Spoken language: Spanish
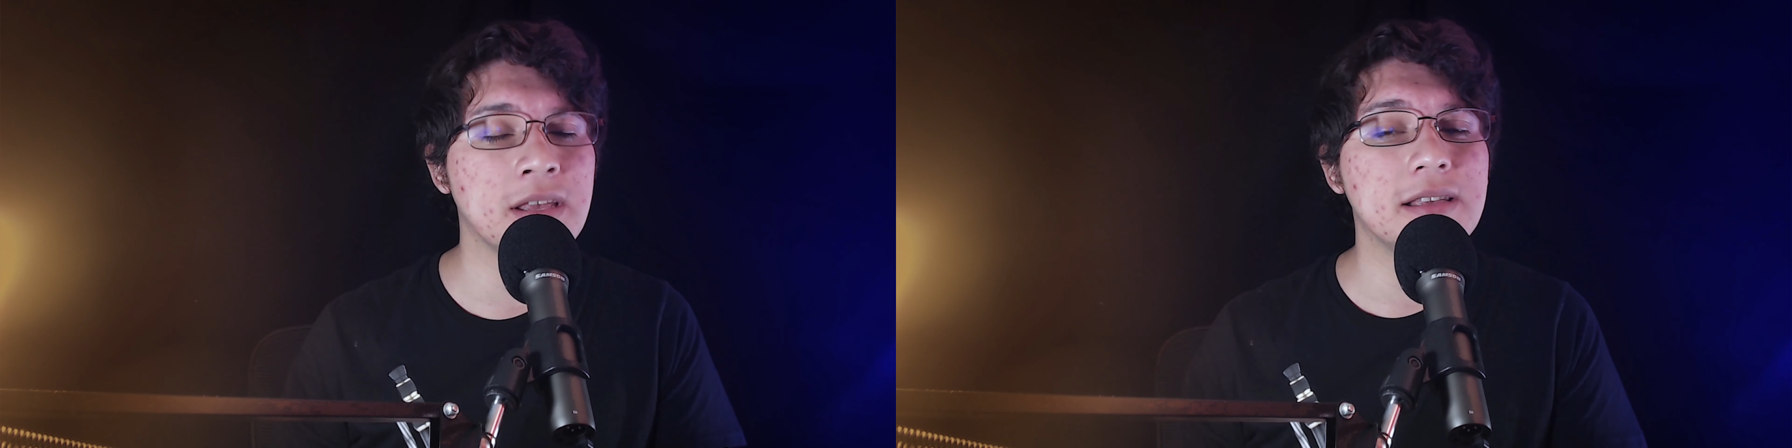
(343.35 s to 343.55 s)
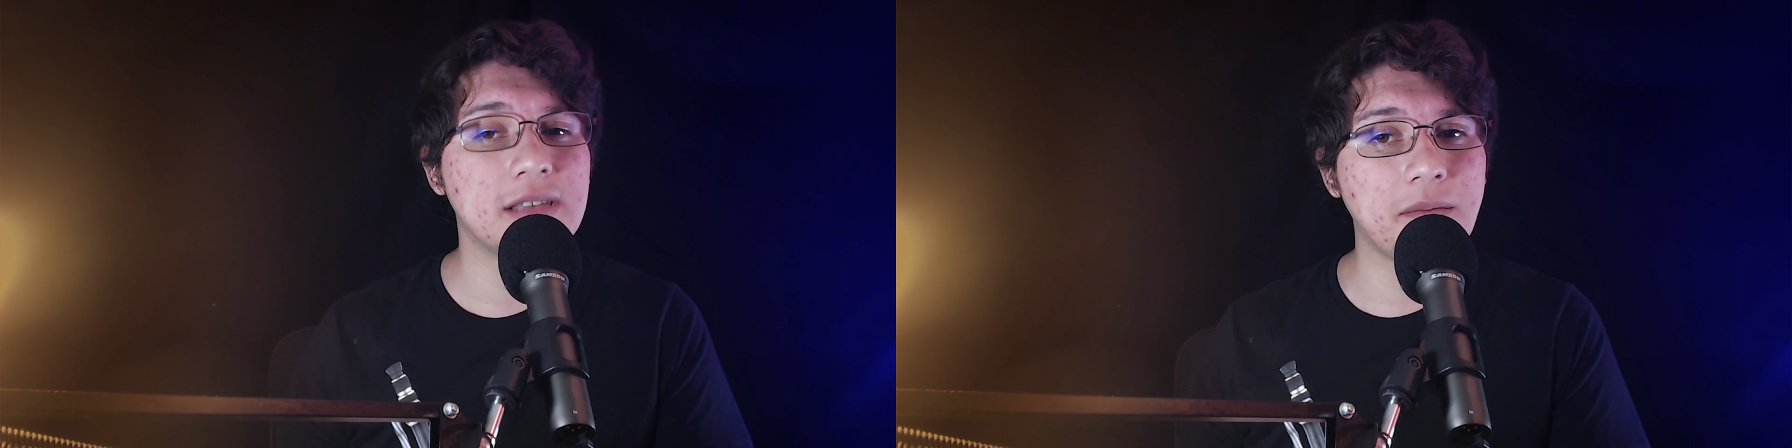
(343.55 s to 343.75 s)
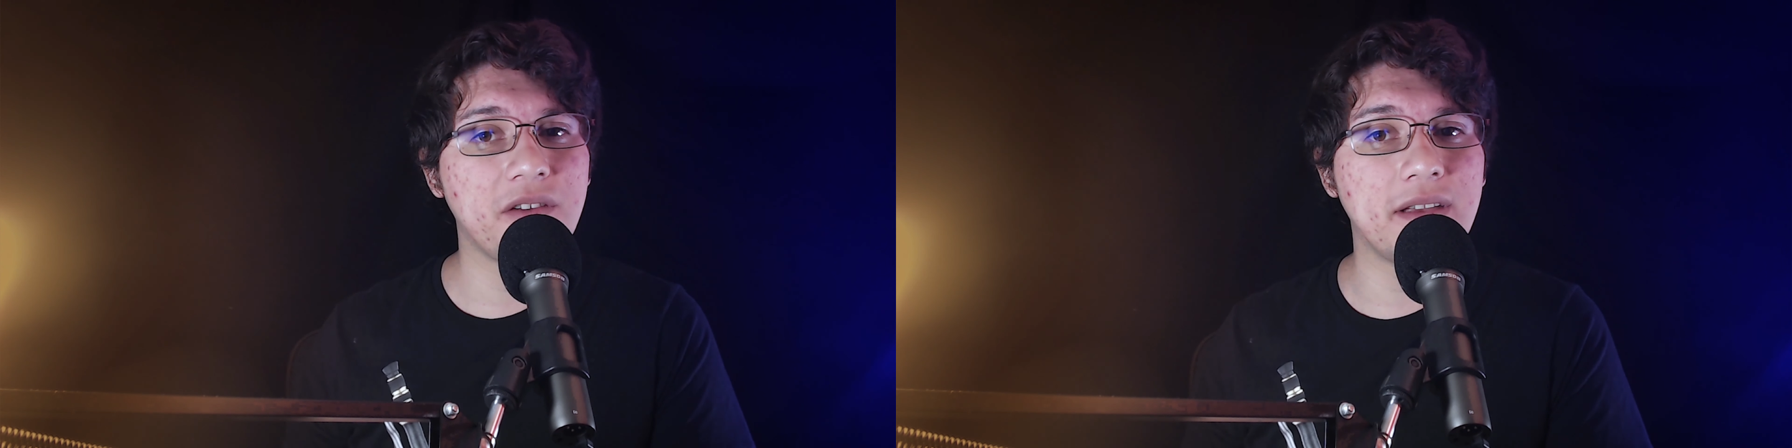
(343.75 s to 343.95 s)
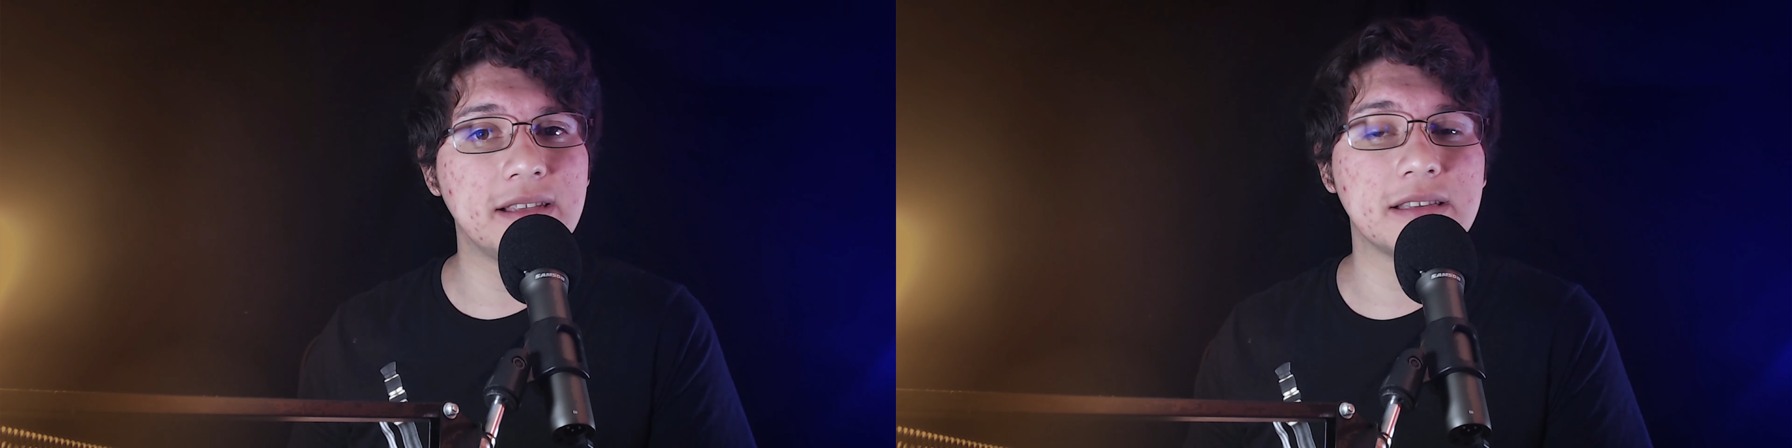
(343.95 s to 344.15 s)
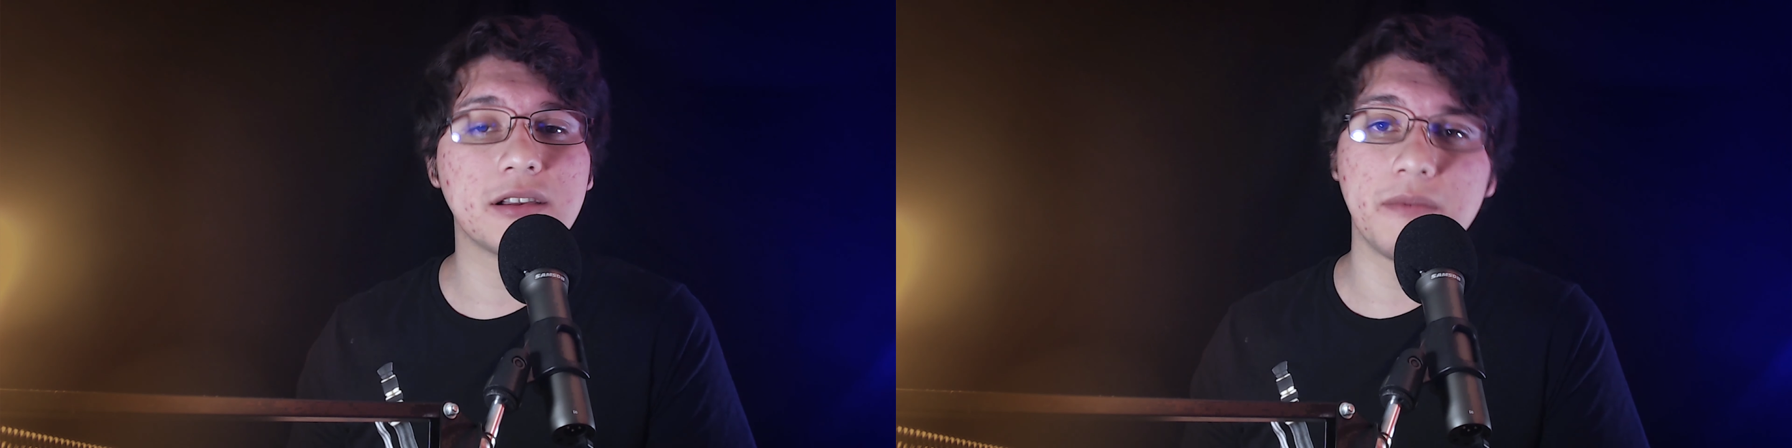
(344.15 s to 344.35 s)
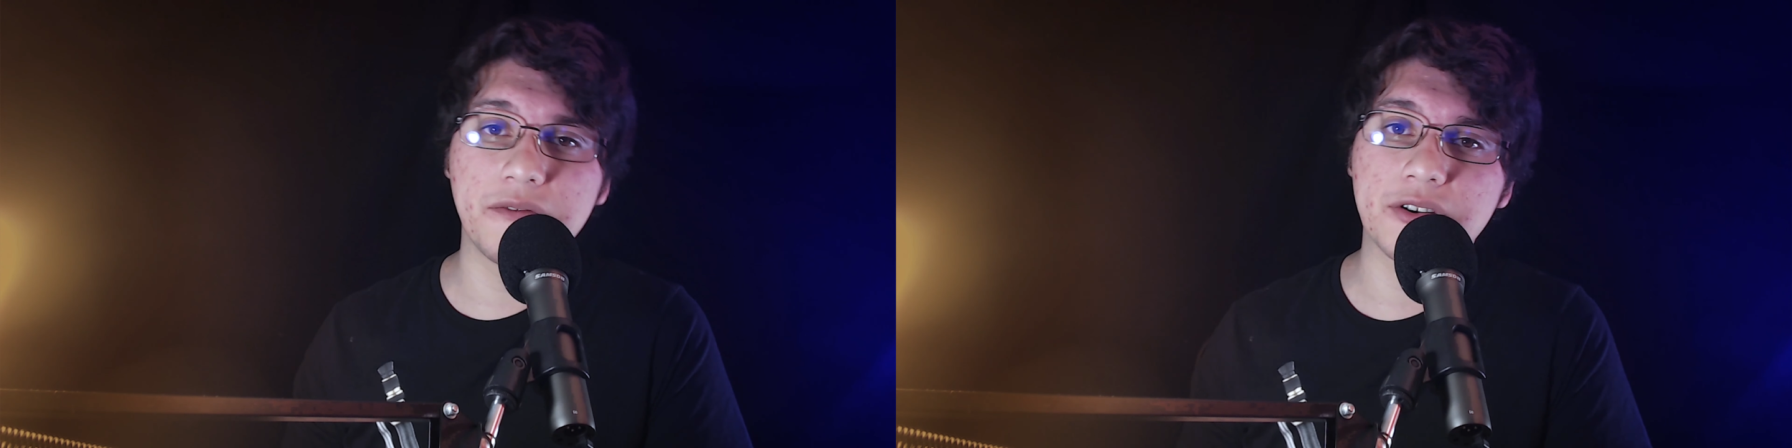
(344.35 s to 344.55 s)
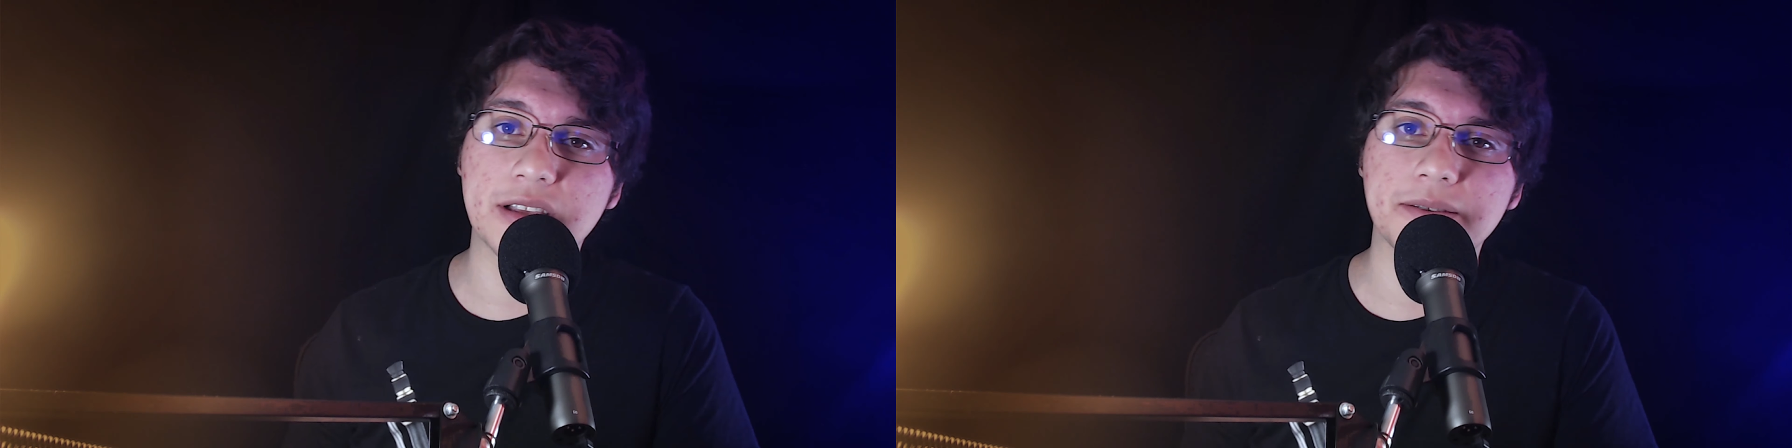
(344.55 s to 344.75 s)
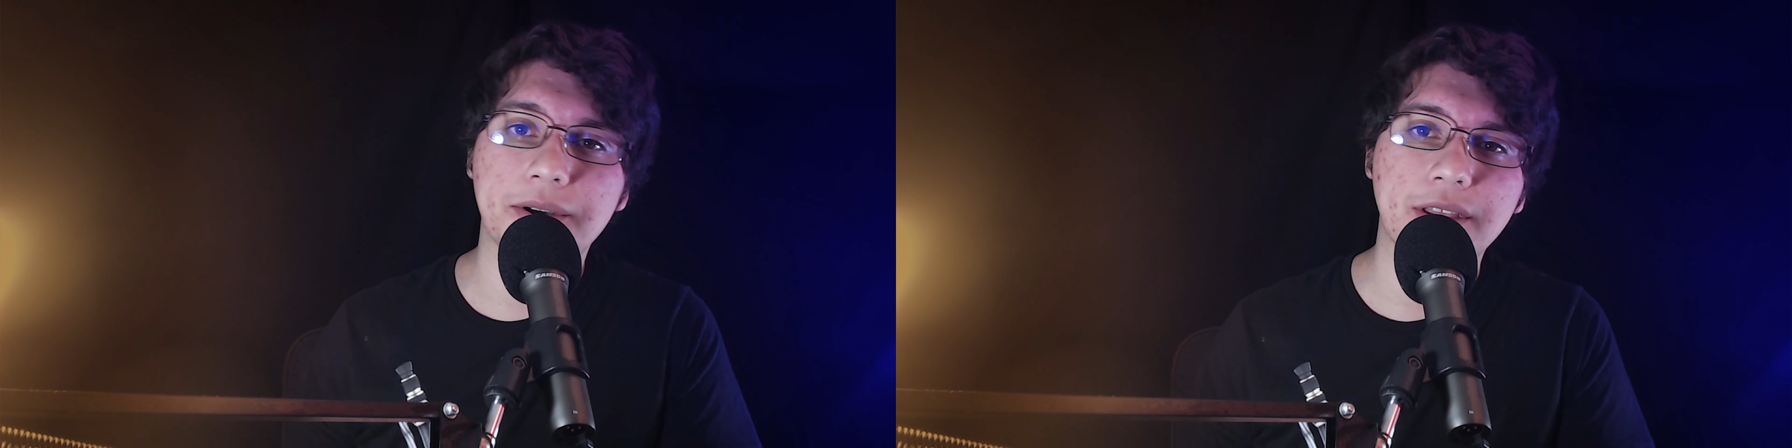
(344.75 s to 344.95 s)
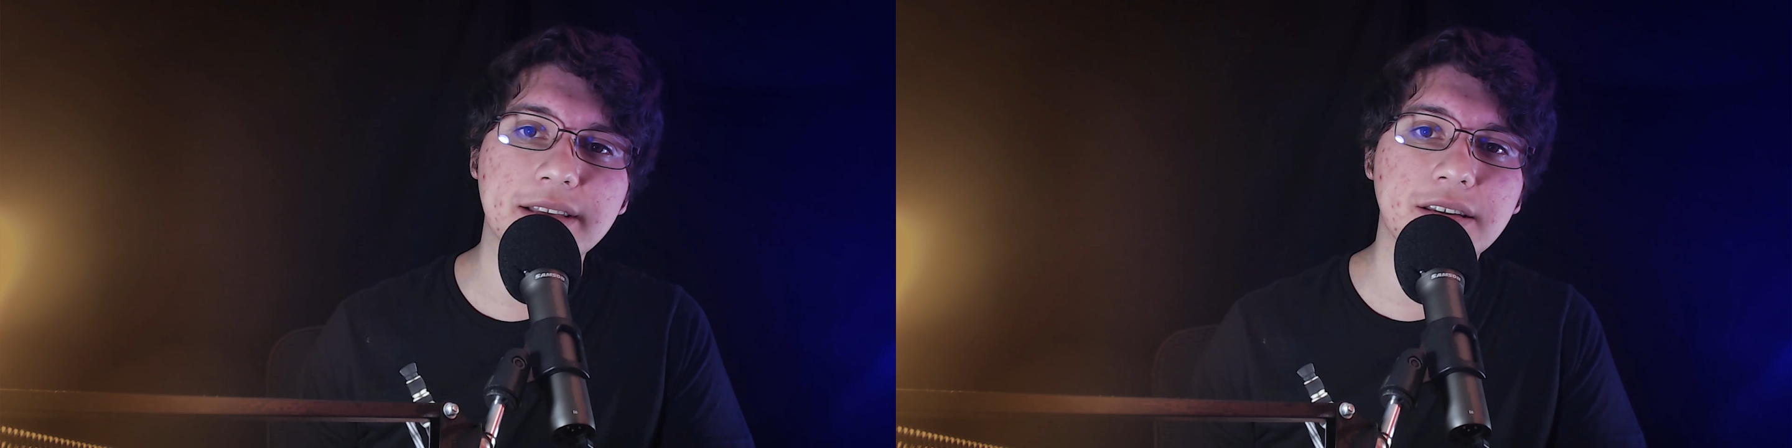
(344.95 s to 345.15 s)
sean muy felices, coman frutas y verduras